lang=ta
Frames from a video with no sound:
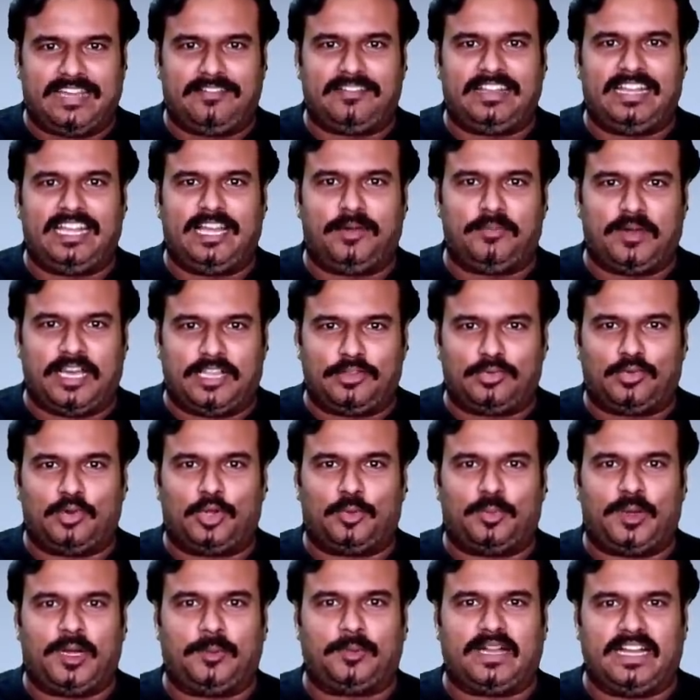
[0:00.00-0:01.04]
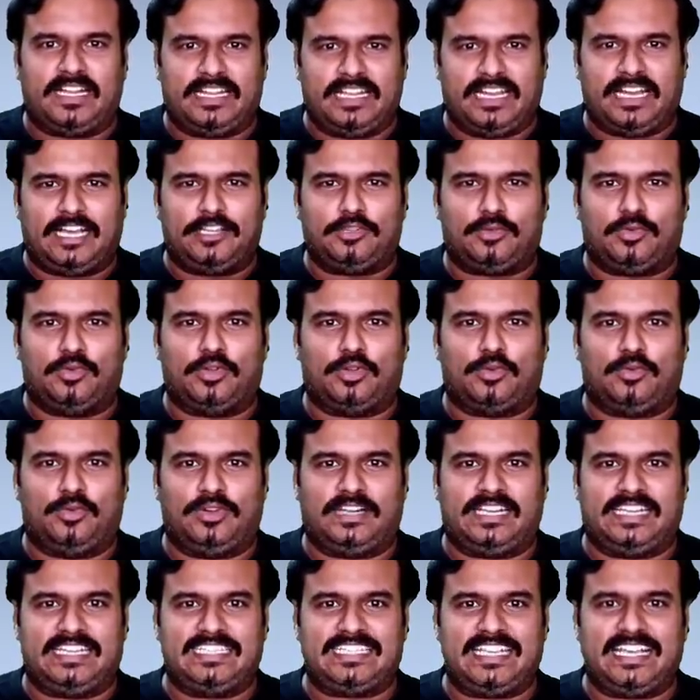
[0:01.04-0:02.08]
தேவையில்லாமல் அதுக்கு ஒரு பாப்கார்னு அதுக்கு ஒரு
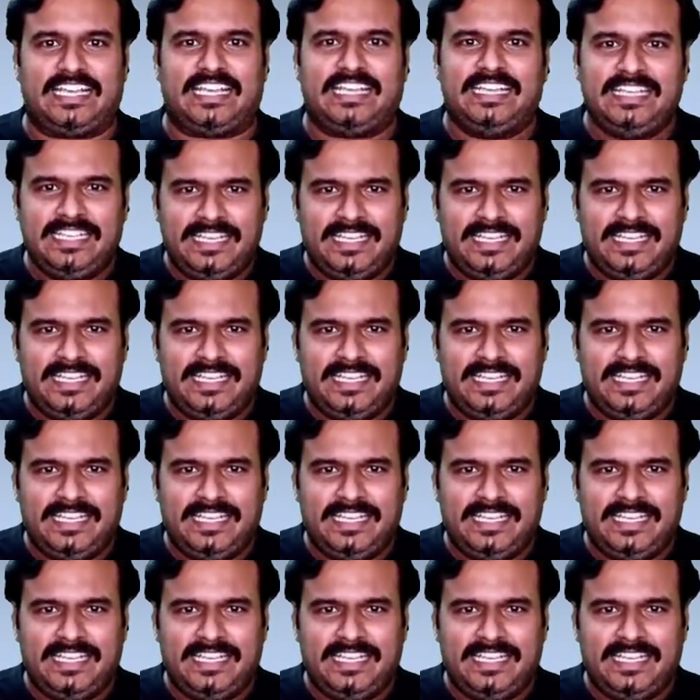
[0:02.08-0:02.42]
கூல் ட்ரிங்க்ஸு